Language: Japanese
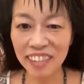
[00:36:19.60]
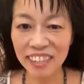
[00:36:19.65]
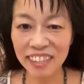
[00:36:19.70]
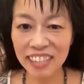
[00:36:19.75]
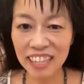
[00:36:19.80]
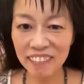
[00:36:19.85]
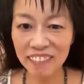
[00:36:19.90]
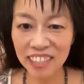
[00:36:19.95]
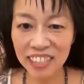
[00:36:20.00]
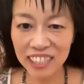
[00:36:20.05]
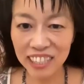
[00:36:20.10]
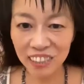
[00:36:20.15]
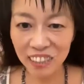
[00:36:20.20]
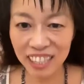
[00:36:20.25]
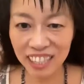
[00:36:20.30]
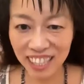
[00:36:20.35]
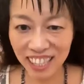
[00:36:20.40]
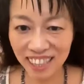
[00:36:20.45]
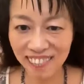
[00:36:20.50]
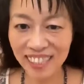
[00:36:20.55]
魂を
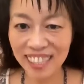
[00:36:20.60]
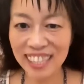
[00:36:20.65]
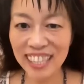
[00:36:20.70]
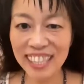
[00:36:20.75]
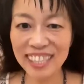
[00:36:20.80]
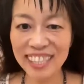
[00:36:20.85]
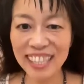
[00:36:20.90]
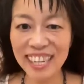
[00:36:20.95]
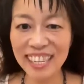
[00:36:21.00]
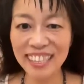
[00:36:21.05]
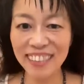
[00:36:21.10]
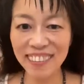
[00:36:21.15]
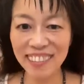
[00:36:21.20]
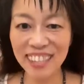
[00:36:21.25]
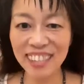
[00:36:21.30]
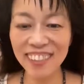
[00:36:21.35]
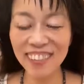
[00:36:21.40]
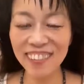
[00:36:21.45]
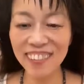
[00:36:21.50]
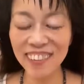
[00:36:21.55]
沈めていったりと
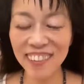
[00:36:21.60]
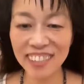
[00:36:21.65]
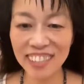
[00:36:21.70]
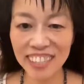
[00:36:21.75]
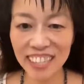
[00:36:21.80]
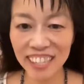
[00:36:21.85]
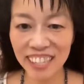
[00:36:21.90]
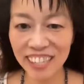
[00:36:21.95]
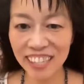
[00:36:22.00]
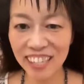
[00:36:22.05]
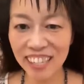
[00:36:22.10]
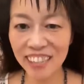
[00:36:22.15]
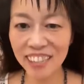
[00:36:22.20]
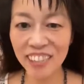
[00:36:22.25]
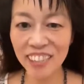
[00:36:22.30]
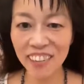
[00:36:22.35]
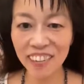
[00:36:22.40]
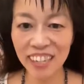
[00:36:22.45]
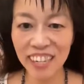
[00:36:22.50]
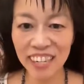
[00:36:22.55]
か、そういう力のある
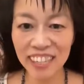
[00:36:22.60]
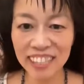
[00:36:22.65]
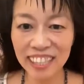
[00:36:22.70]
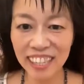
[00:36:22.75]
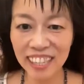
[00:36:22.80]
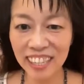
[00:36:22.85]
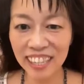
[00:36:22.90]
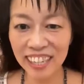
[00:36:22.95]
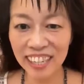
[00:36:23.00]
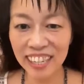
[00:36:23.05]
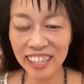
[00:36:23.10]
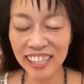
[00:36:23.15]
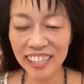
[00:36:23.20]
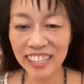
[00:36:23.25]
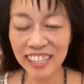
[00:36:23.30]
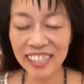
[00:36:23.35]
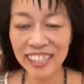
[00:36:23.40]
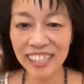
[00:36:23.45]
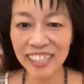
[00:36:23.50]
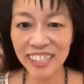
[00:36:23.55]
人がいた家系な
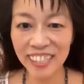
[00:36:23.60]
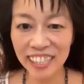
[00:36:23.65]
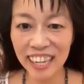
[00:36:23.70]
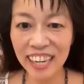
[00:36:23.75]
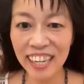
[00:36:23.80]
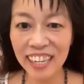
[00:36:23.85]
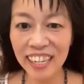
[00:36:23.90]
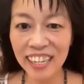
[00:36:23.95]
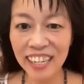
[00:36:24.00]
んですよね。